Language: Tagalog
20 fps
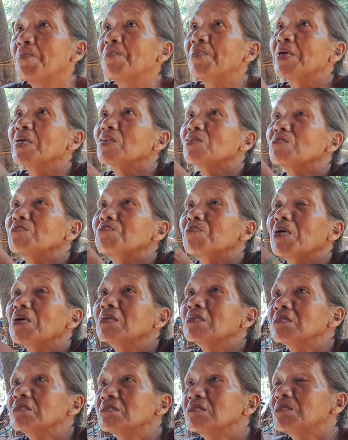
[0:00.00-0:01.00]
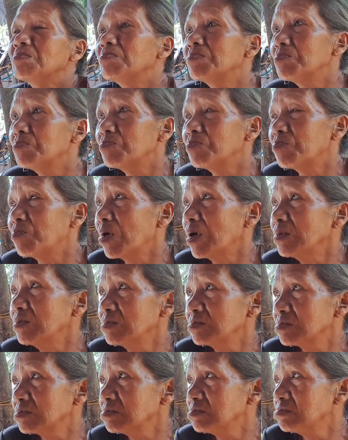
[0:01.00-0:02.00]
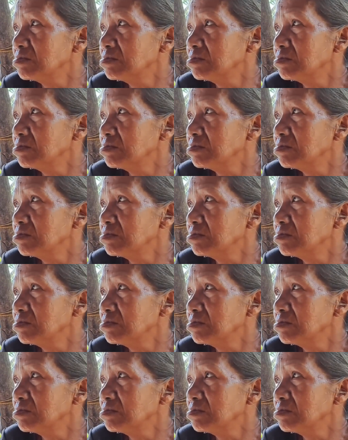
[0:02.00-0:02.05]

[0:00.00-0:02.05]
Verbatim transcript: Pero Pares pag, mm, ano,